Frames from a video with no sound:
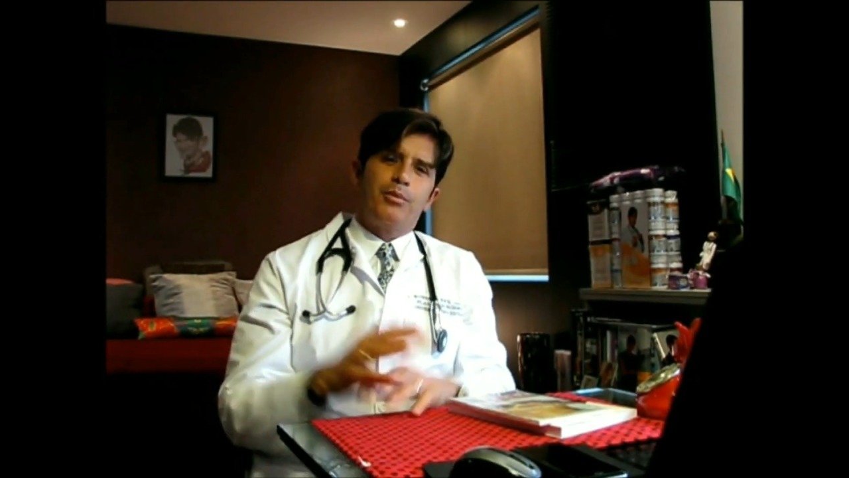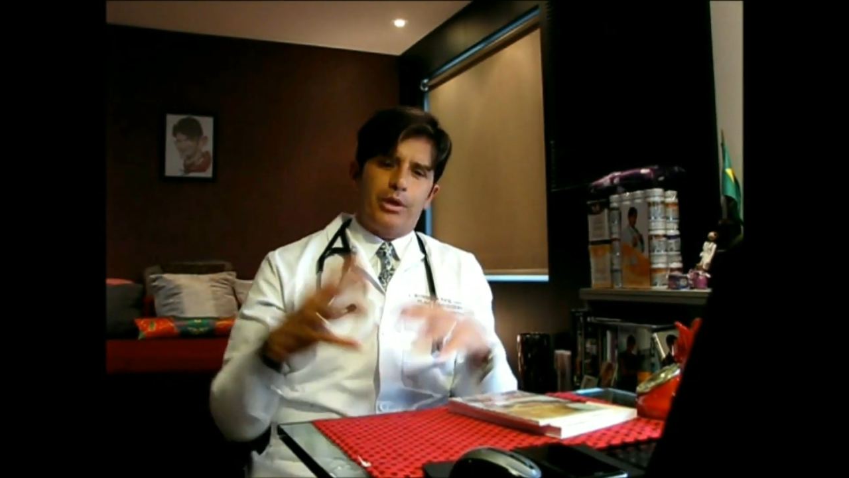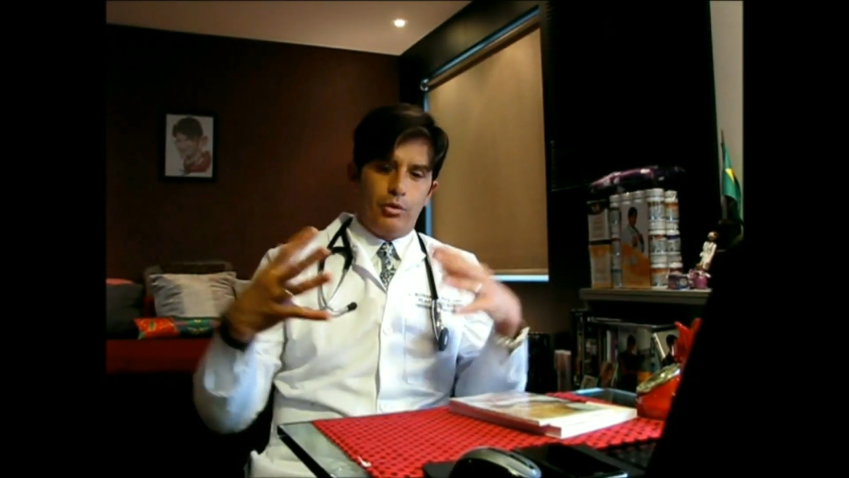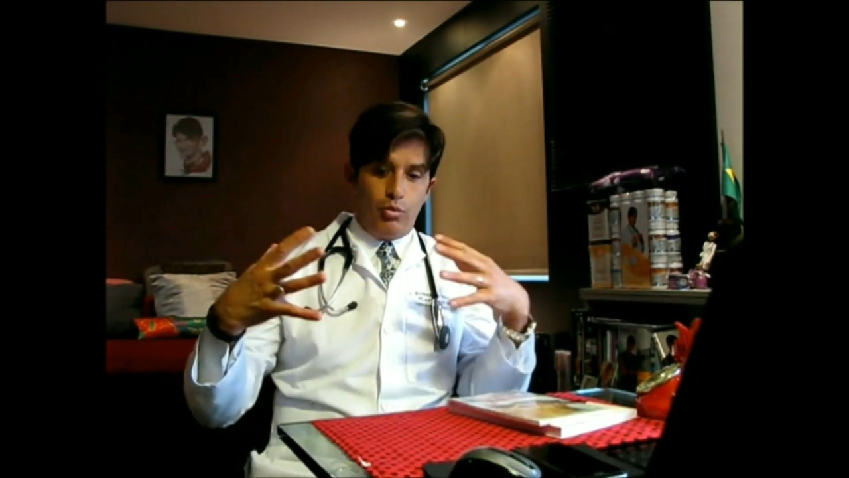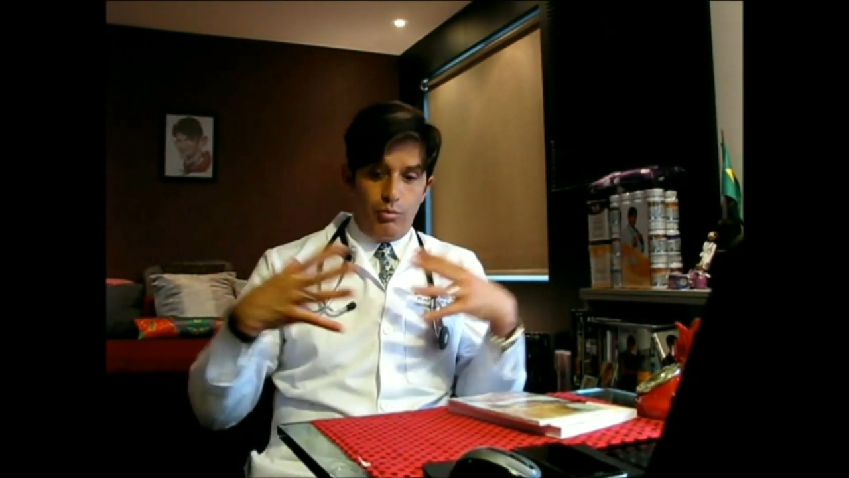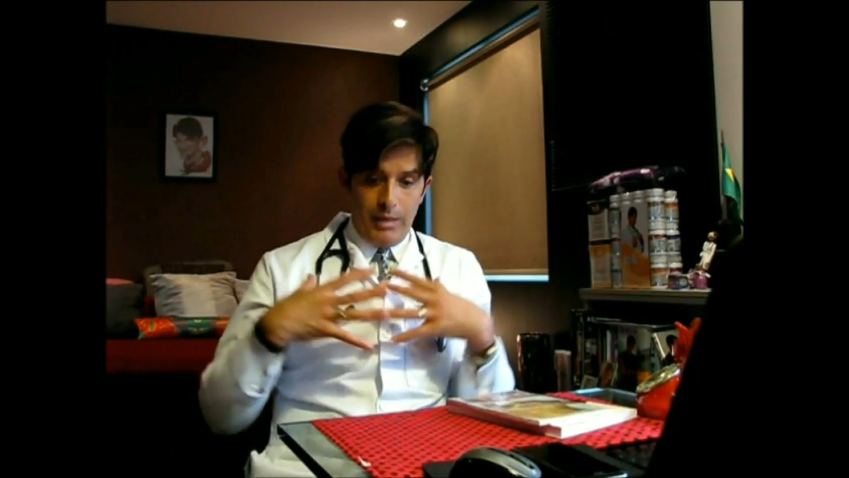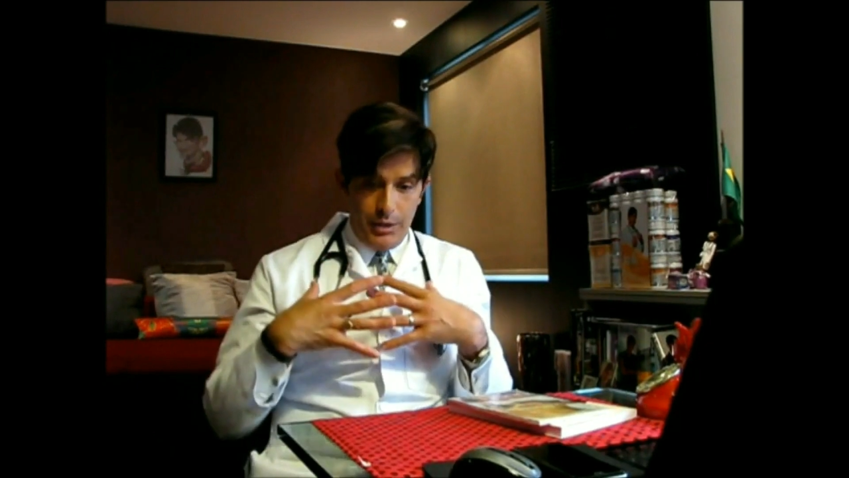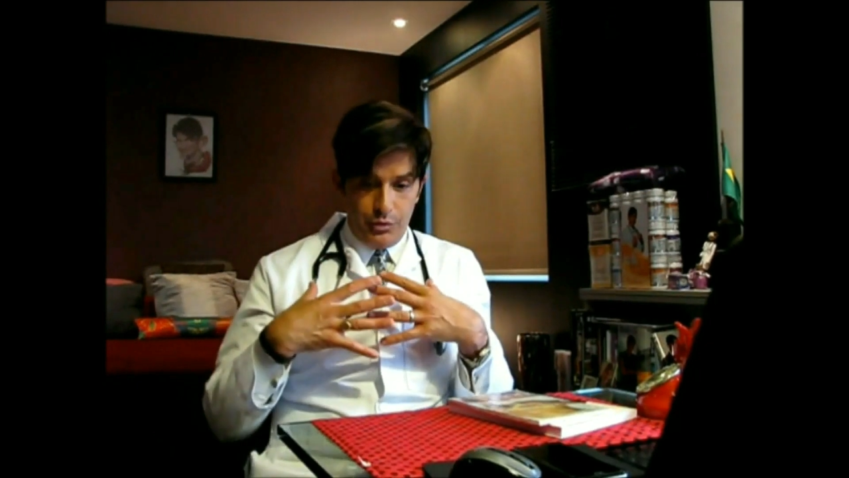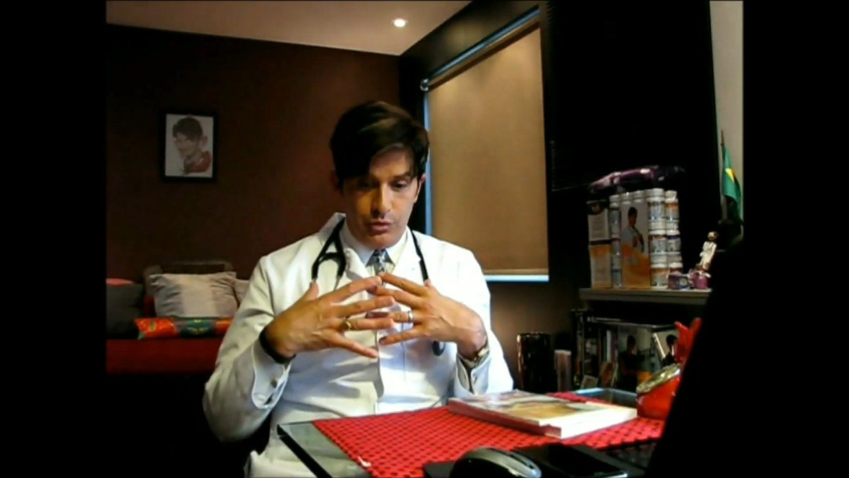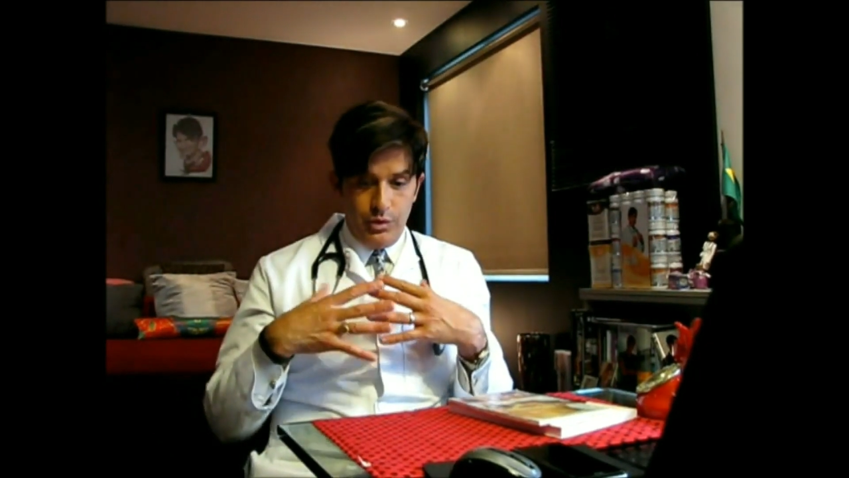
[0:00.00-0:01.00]
porque o
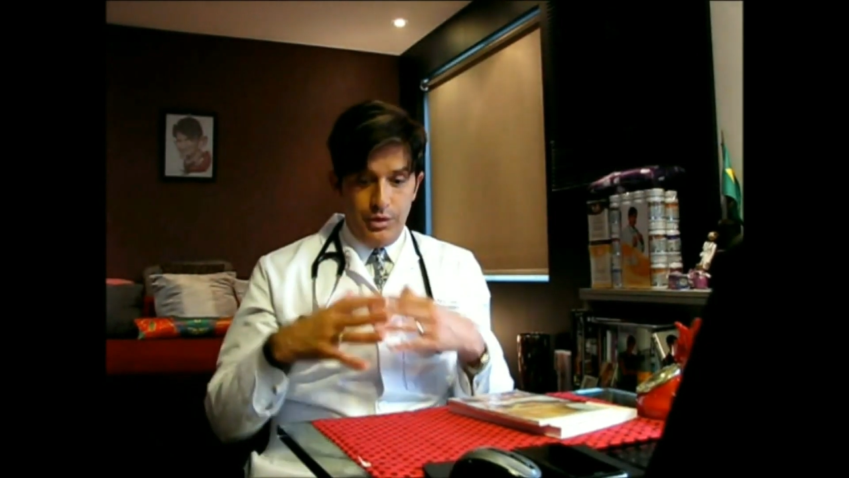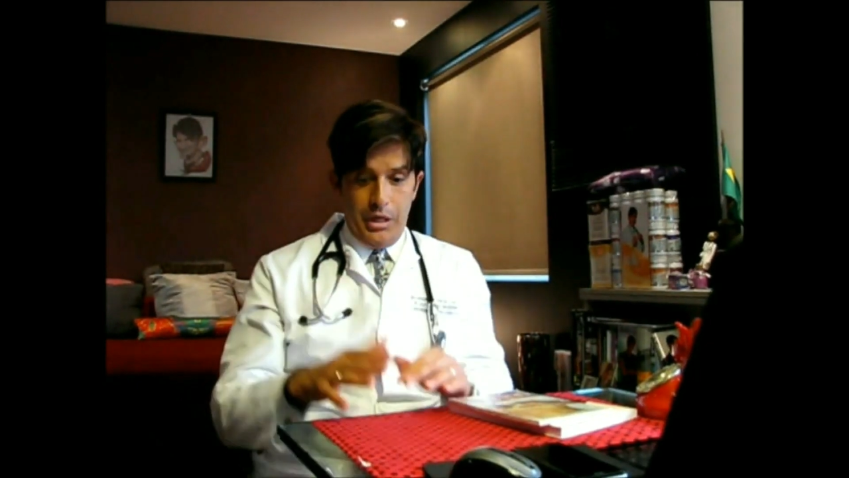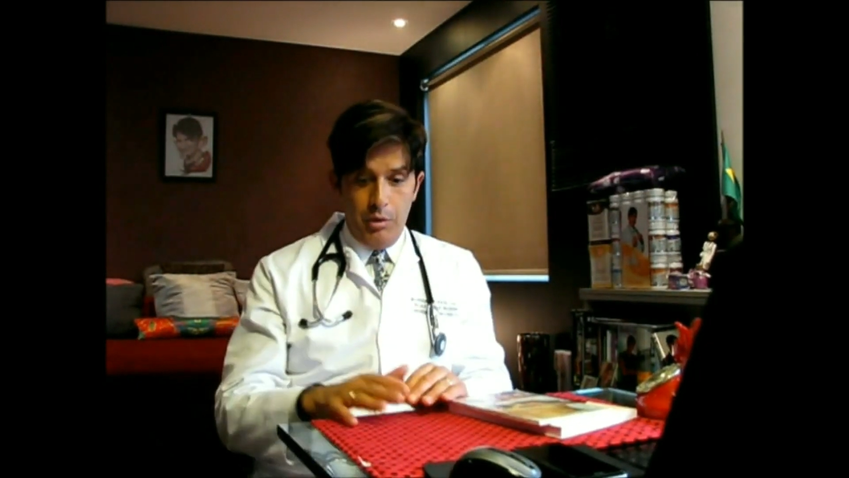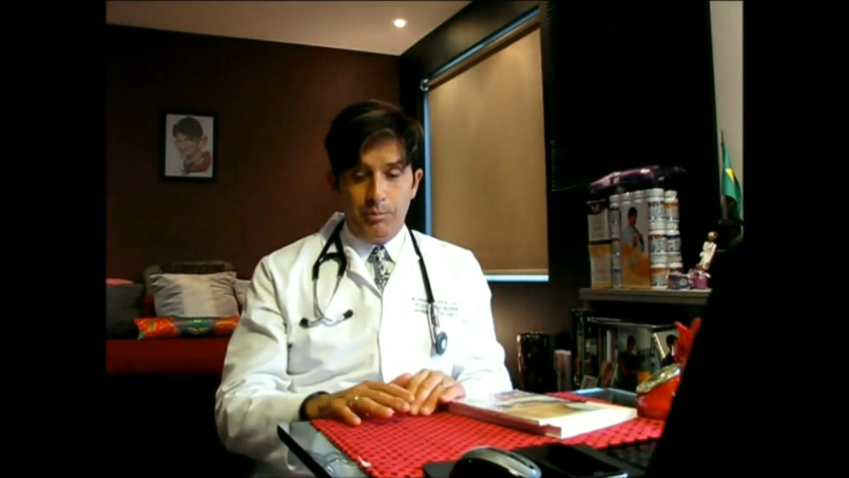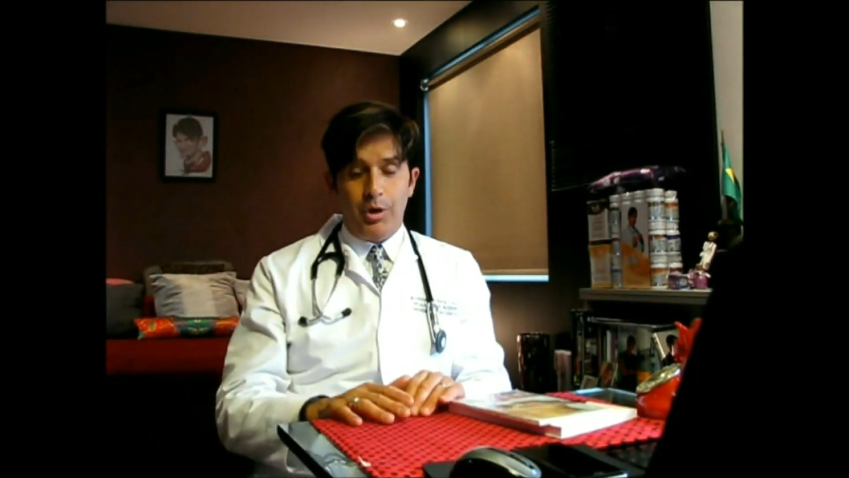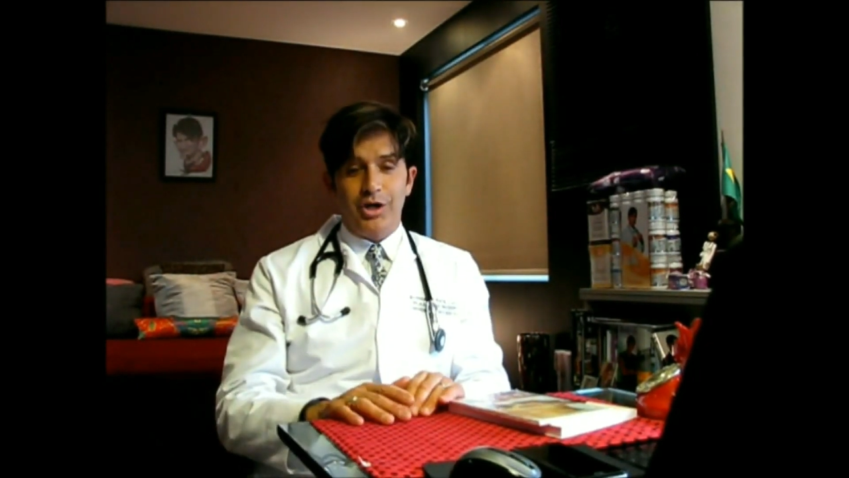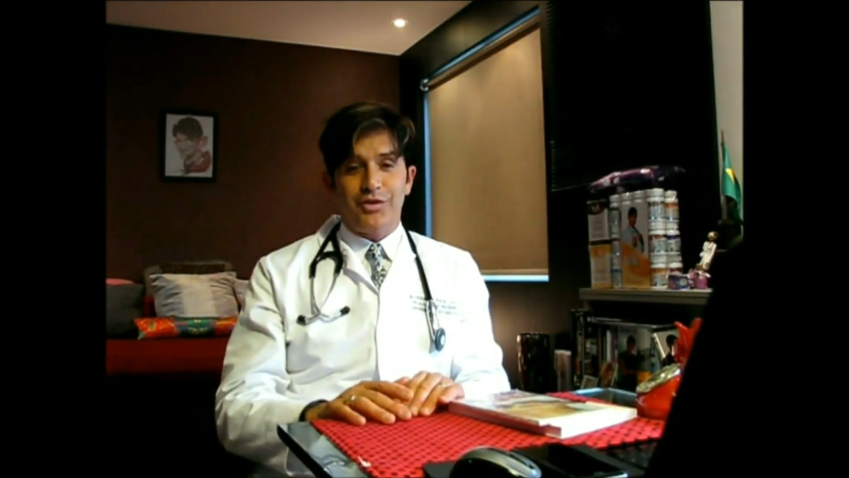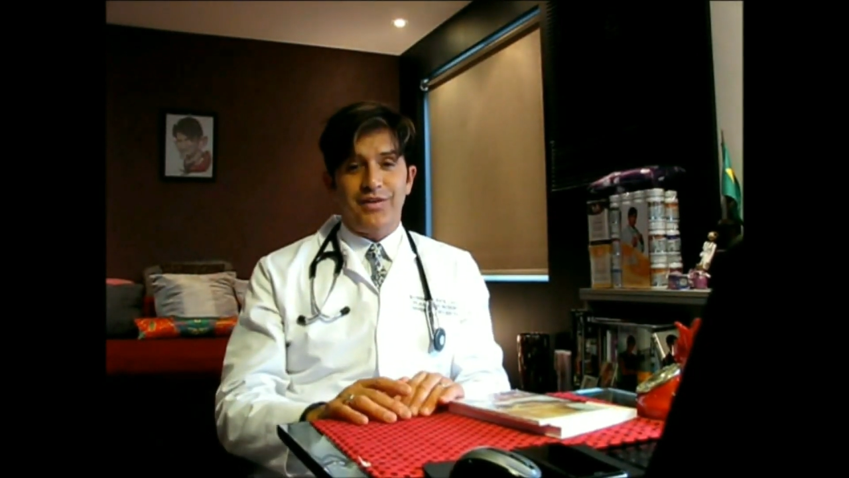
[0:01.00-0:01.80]
humano não pode